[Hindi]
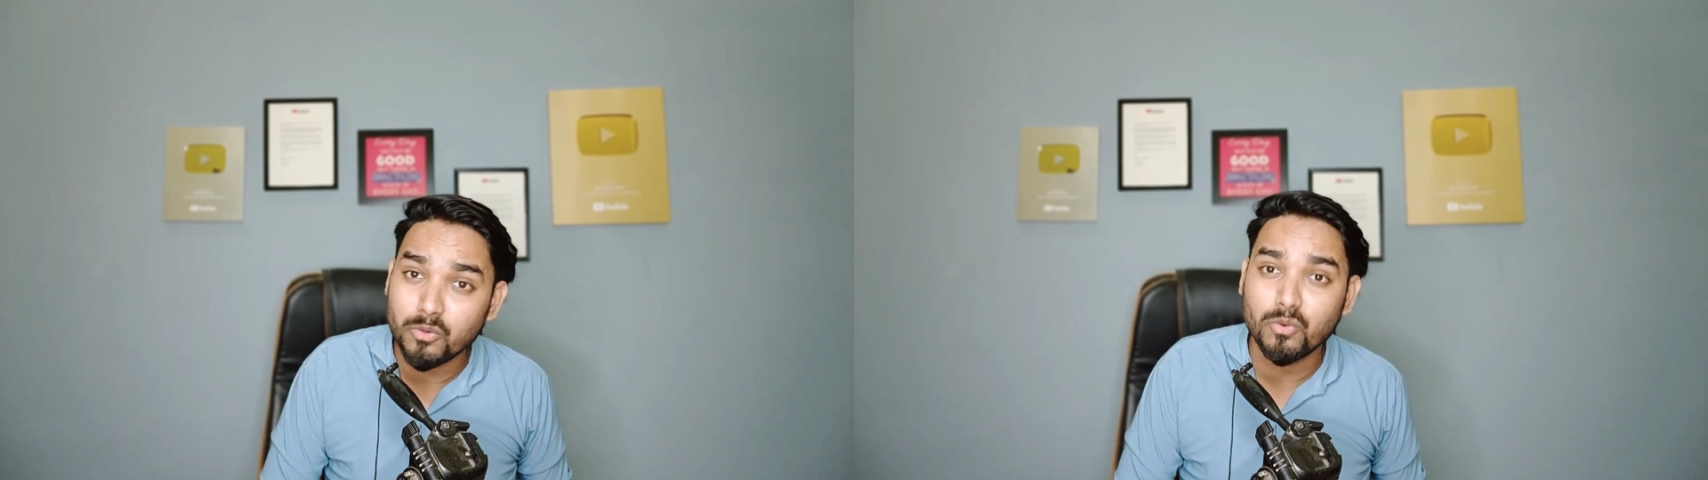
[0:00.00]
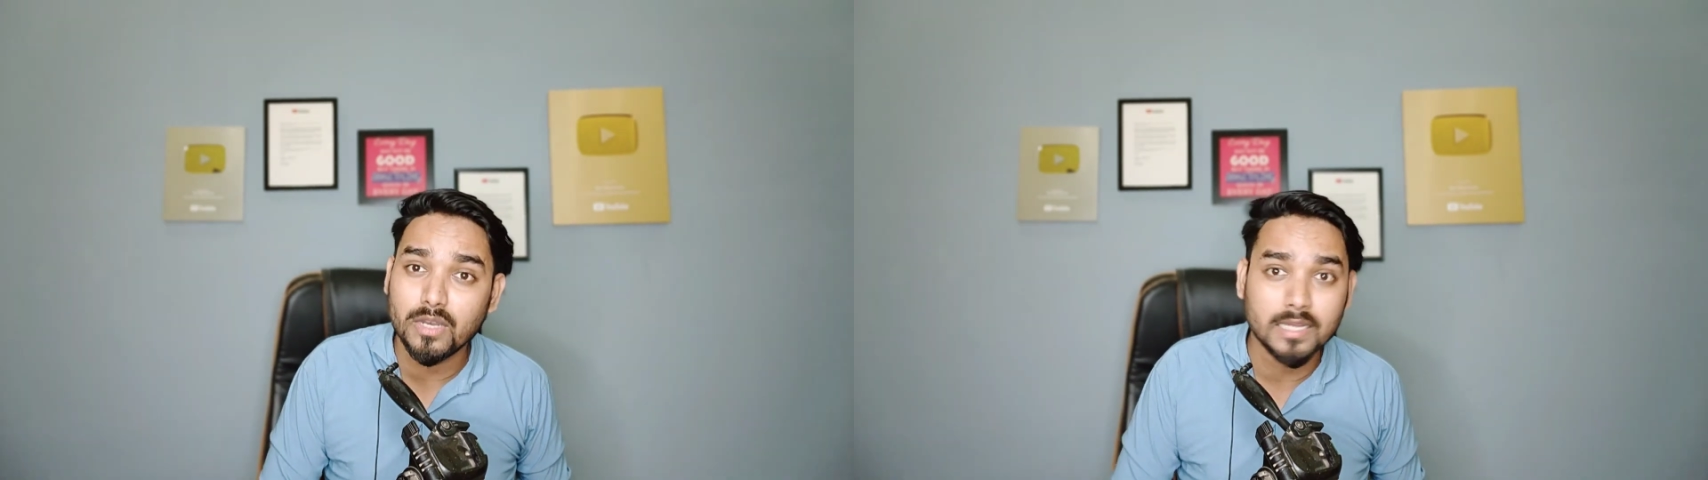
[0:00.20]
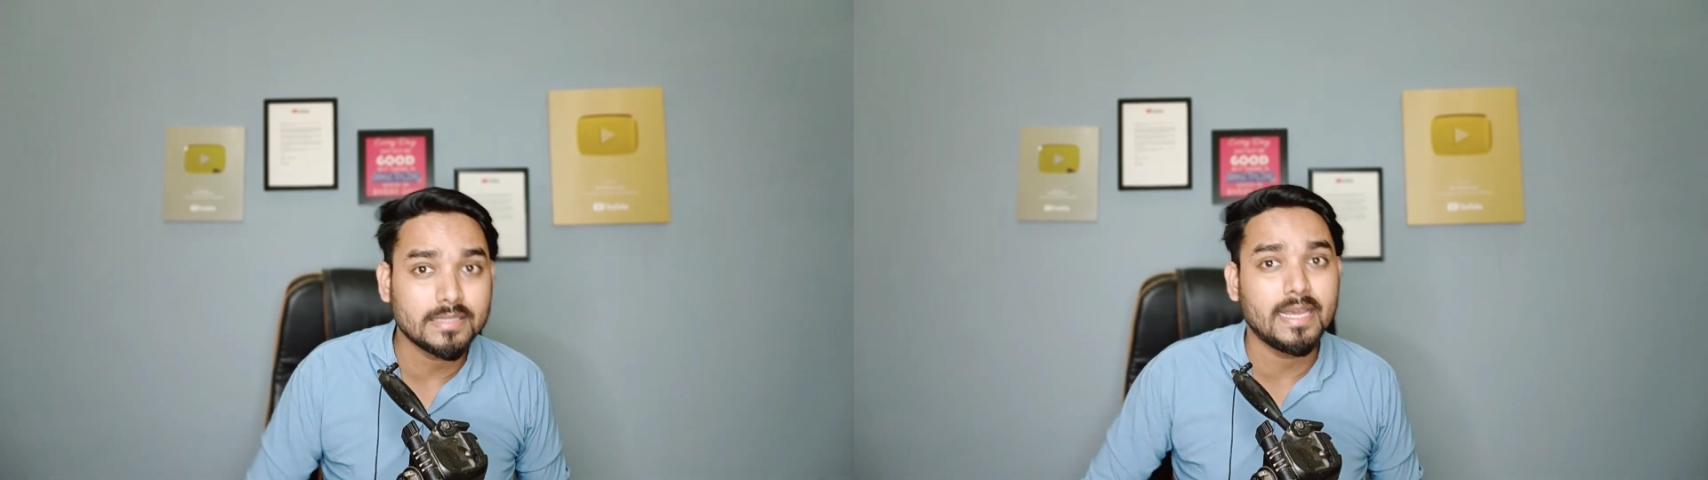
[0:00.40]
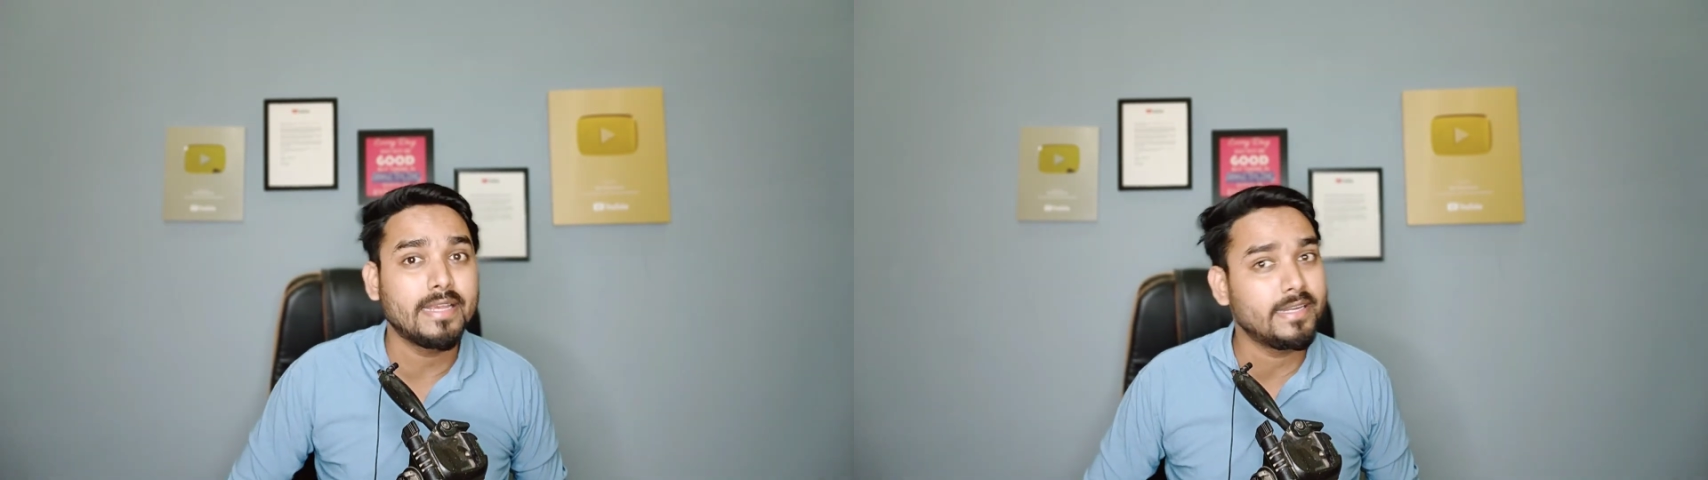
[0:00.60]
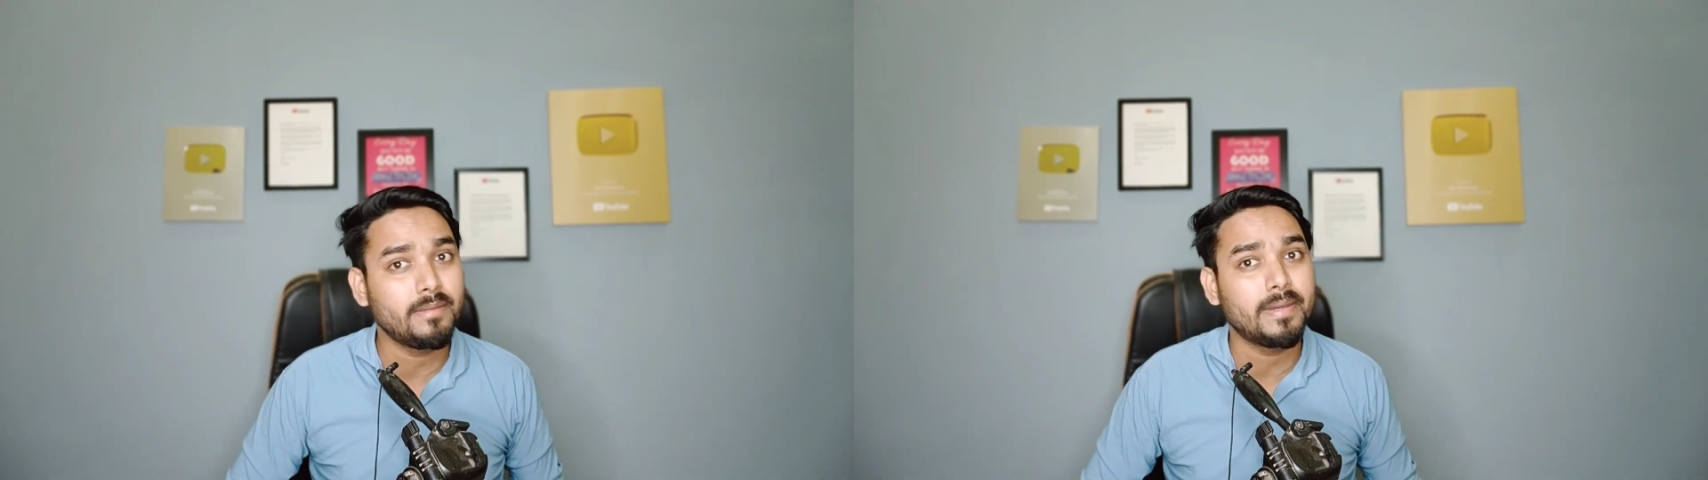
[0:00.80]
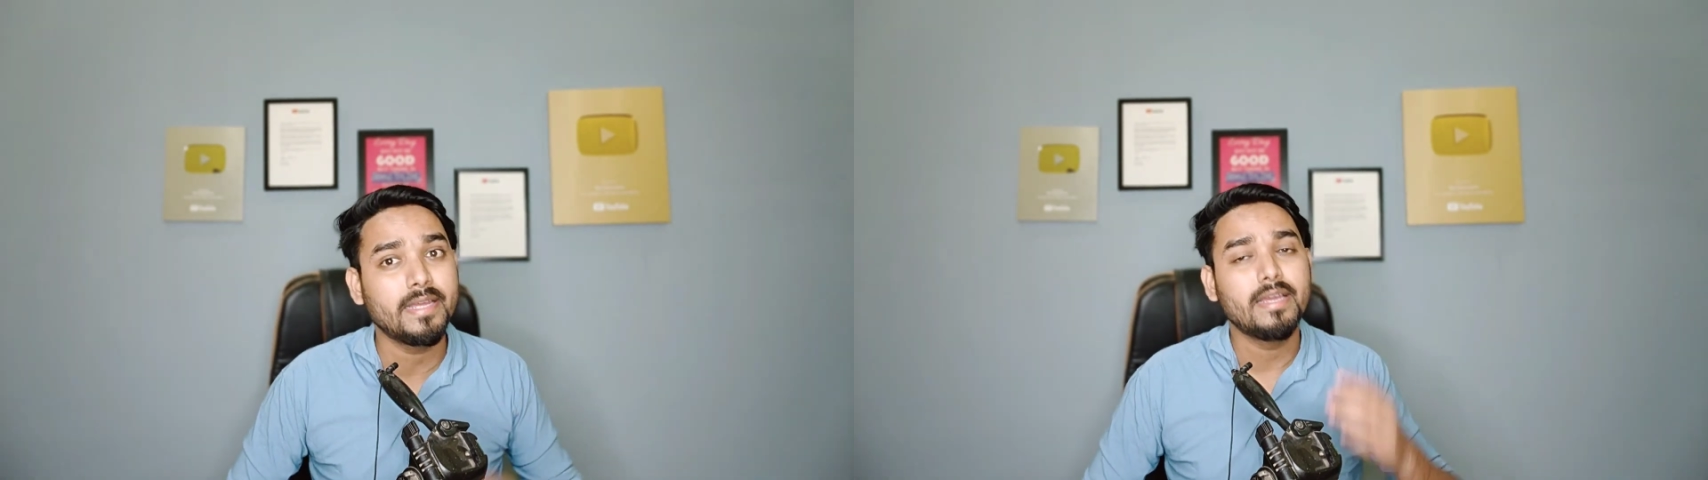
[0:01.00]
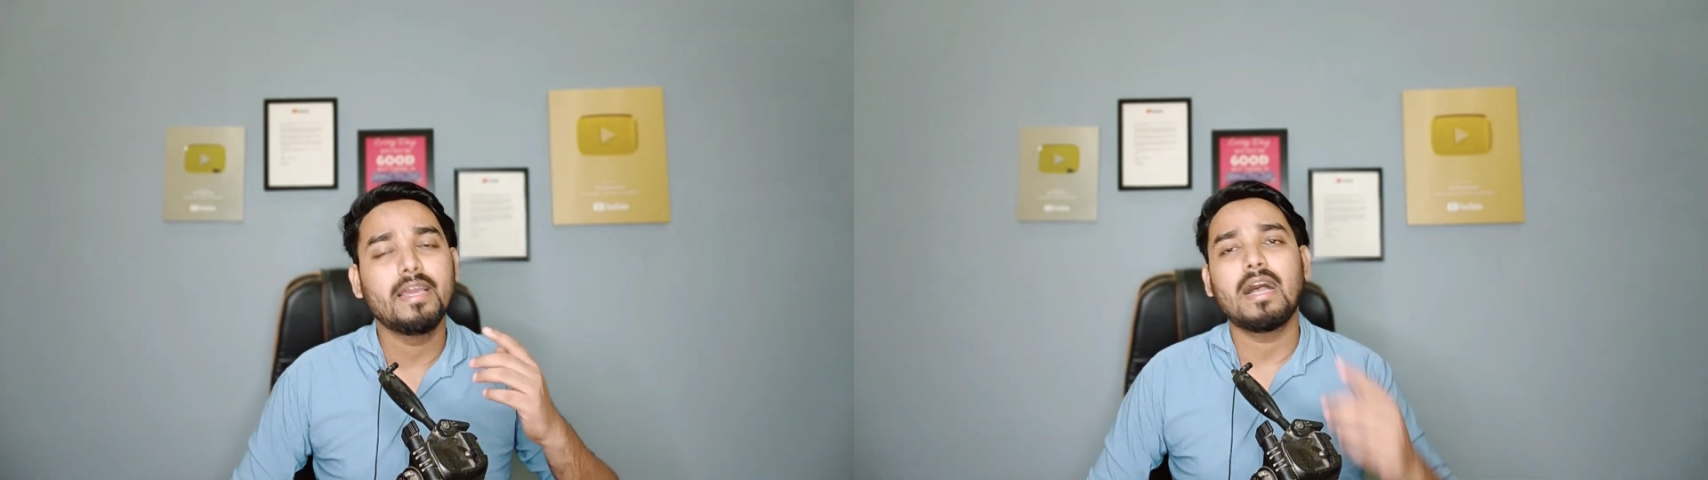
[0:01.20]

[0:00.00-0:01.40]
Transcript: उनको लगता है कि नहीं भाई